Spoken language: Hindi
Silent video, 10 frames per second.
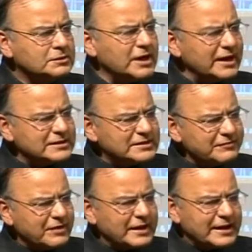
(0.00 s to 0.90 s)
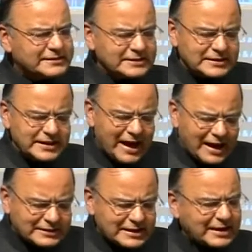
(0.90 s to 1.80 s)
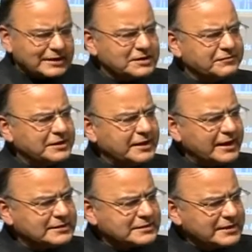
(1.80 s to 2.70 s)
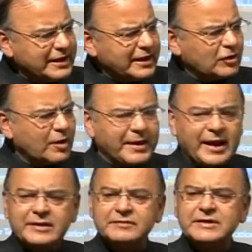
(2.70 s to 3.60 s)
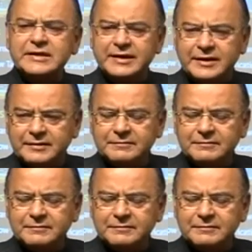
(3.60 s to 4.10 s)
जन जीवन की जितनी आर्थिक गतिविधि है जितनी इकोनॉमिक एक्टिविटी है